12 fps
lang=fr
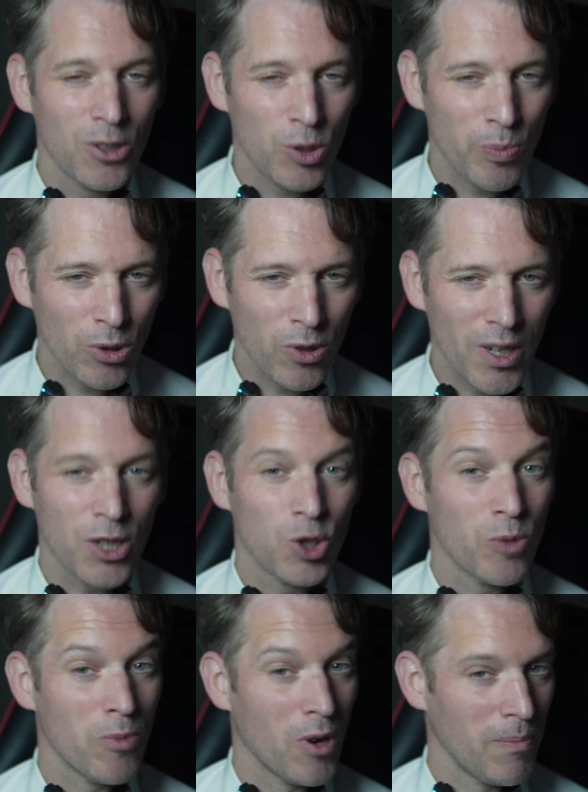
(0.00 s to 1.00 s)
Cependant,
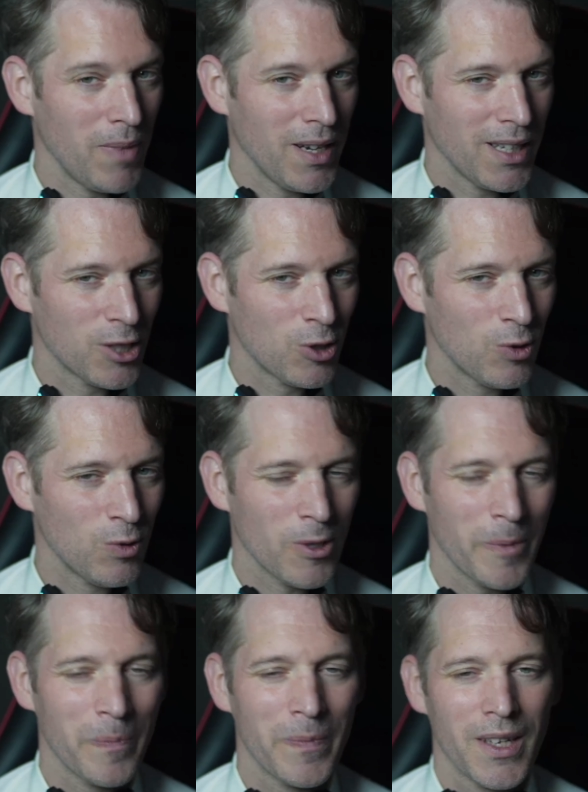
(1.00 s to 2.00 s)
je me rappelle qu'un jour,